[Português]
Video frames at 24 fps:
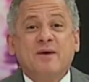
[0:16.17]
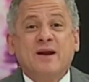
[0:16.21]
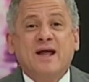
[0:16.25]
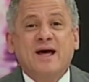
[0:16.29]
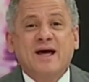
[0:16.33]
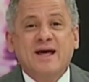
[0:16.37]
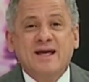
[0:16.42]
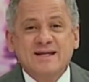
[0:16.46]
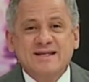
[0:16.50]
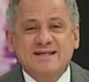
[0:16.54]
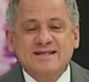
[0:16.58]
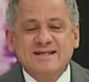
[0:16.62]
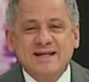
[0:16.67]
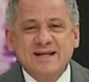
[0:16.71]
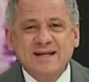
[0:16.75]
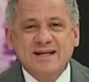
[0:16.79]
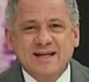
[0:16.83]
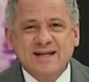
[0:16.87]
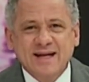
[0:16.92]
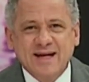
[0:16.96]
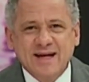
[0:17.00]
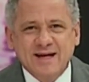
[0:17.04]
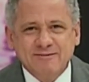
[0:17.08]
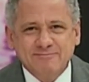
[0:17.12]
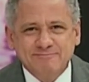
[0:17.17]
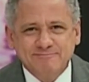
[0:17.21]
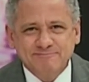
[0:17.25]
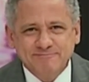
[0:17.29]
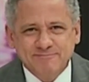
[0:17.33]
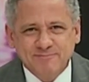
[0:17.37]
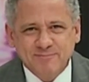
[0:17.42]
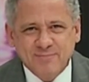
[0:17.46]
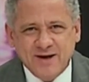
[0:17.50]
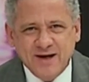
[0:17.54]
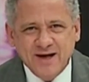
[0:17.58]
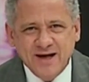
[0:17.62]
Rede CNT,
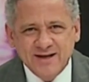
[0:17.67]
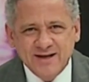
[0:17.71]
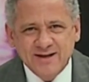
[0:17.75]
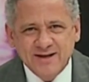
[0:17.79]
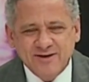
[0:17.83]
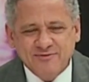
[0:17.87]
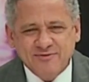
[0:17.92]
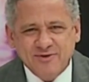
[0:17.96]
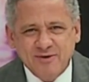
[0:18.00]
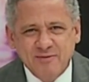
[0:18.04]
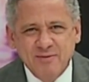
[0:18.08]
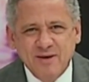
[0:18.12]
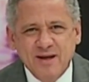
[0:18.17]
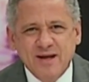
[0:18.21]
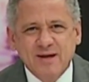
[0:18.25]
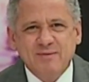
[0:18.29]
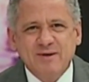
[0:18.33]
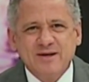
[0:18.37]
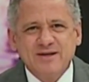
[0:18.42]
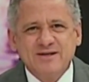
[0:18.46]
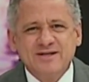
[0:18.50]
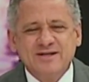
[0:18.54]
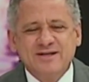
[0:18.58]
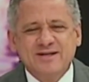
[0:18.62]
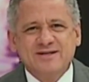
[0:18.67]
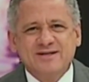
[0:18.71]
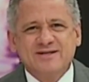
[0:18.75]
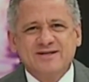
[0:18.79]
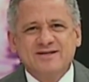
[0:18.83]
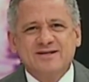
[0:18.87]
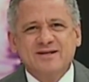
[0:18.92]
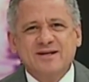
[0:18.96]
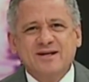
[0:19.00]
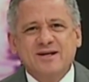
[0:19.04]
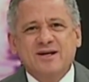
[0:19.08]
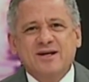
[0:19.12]
uma rede da família Martinez.
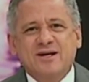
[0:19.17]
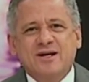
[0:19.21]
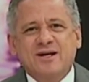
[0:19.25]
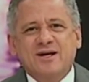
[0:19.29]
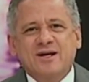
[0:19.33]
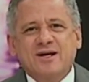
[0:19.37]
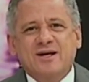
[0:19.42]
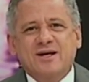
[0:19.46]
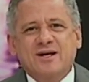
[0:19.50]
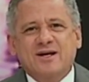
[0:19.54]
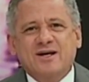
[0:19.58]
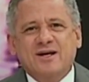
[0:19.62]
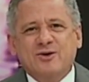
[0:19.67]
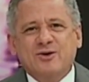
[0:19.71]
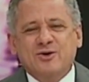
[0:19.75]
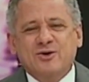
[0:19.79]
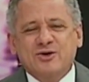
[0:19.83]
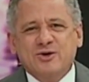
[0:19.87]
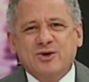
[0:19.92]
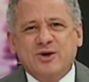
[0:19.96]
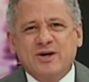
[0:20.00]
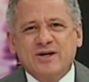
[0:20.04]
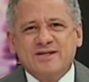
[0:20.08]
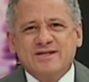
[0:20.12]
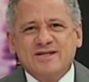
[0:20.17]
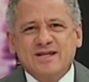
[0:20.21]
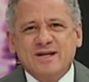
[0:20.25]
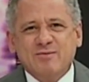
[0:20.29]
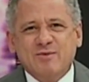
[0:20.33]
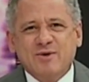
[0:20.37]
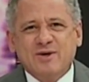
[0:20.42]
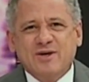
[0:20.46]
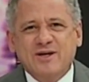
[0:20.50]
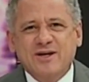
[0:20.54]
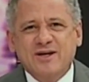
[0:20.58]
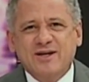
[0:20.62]
E hoje eu recebo
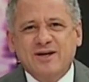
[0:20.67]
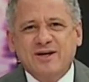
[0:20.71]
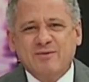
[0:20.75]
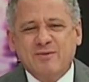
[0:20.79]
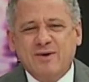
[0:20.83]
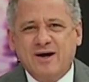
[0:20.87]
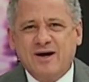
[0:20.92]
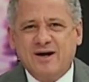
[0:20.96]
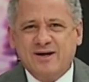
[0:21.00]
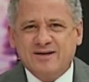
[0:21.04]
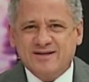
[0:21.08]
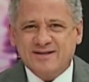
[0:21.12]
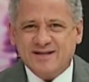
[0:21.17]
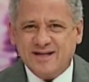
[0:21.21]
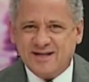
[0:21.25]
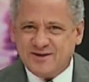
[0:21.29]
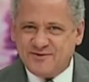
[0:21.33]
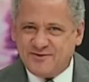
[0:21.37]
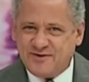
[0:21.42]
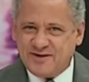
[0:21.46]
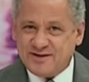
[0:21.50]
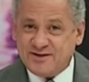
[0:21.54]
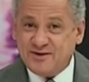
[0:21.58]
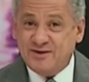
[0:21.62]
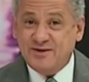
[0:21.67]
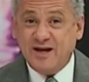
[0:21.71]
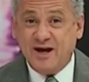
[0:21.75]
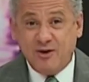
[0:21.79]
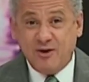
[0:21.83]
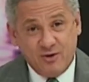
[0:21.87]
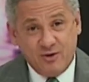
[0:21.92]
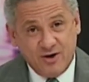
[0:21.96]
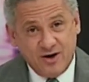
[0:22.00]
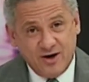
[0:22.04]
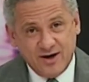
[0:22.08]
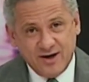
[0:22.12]
aqui, tenho uma satisfação e a
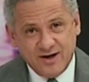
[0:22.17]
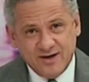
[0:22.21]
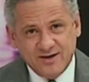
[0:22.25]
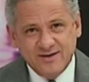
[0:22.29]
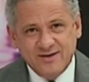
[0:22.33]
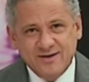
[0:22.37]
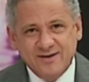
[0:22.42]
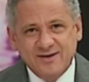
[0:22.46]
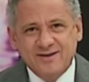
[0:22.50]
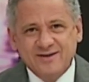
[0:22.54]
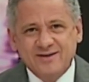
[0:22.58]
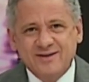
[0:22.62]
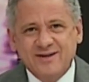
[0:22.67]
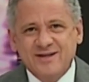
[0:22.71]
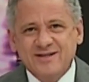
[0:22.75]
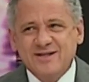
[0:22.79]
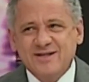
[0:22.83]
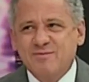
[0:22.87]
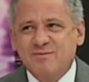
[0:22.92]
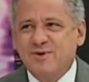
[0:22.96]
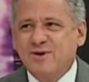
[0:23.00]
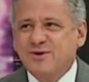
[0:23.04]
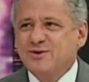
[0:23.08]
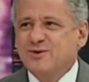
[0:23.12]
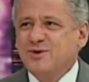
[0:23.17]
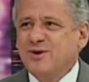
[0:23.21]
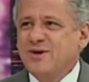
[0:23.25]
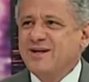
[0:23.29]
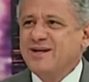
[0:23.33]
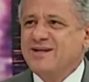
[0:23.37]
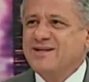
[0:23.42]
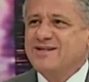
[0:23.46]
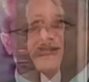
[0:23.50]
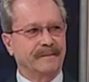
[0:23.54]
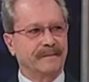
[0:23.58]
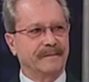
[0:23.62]
honra de receber
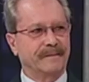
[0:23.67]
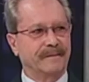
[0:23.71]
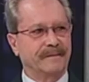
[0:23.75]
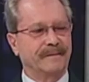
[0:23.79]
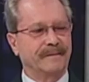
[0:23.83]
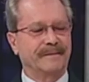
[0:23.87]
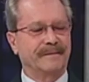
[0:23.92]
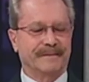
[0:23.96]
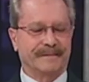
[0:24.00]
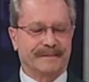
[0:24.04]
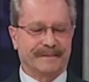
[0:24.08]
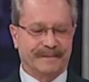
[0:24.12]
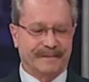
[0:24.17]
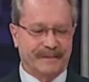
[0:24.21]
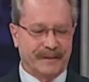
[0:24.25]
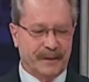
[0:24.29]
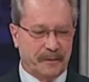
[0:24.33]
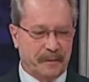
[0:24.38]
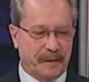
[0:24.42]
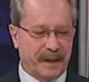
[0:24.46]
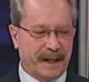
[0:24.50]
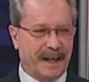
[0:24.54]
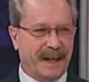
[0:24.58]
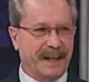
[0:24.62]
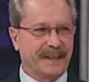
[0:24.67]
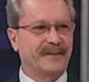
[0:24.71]
Juarez Cirino. Muito obrigado.